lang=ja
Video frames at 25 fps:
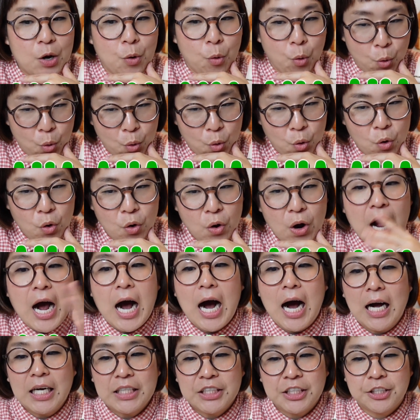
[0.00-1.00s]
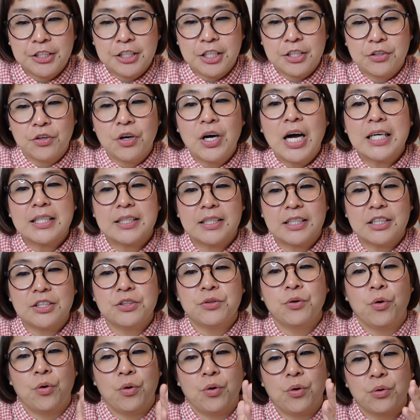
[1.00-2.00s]
法、アシテと
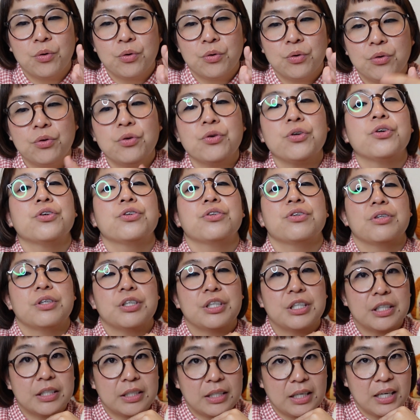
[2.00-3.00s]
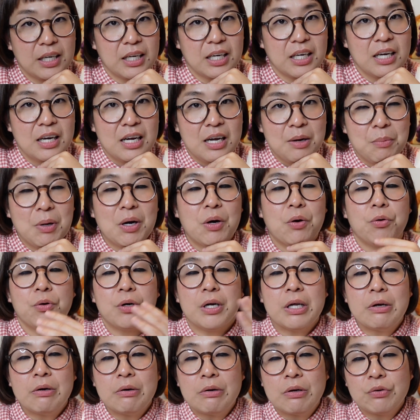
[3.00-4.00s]
ハッチング法と言って、まあ、こ
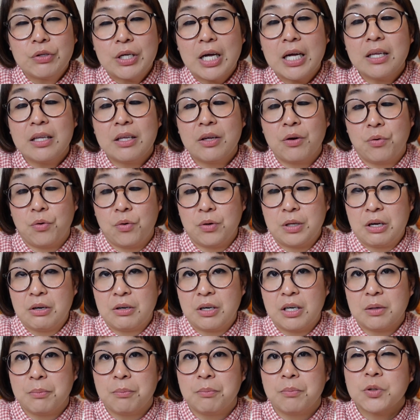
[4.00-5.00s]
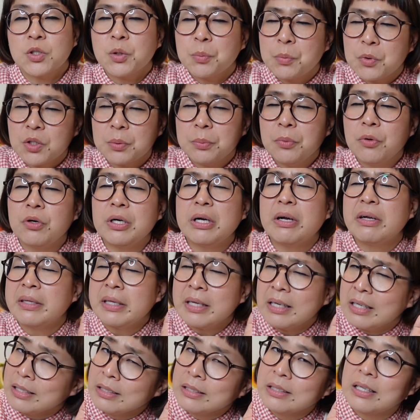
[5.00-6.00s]
れをなんで行うか、そもそもこれは
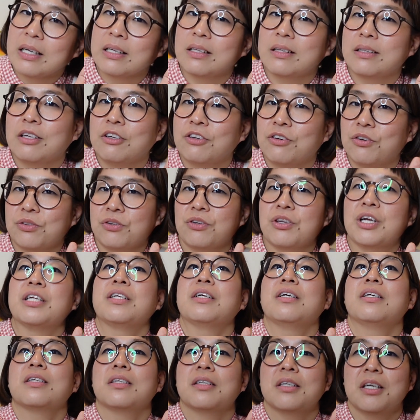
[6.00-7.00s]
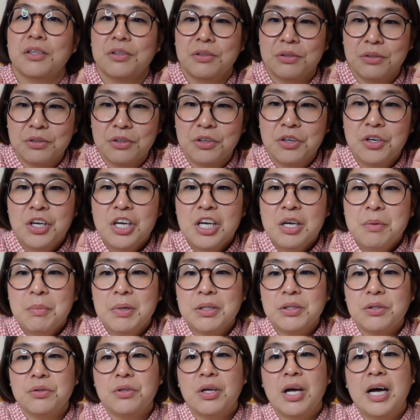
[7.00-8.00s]
何だっていうことなんですけど、
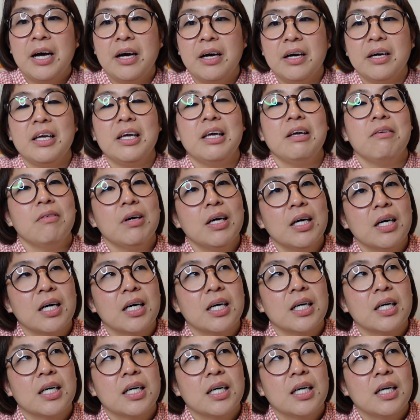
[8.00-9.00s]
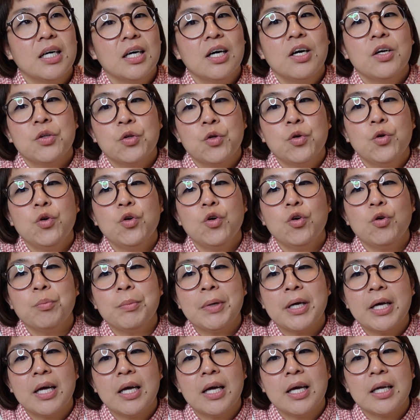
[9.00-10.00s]
まずこの肺は透
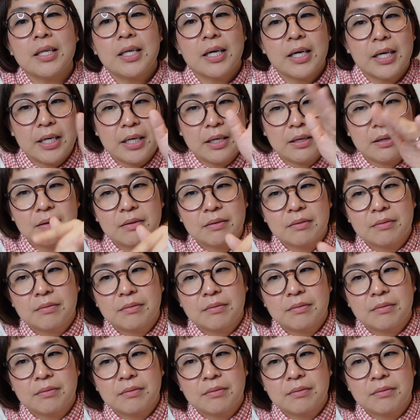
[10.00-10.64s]
明体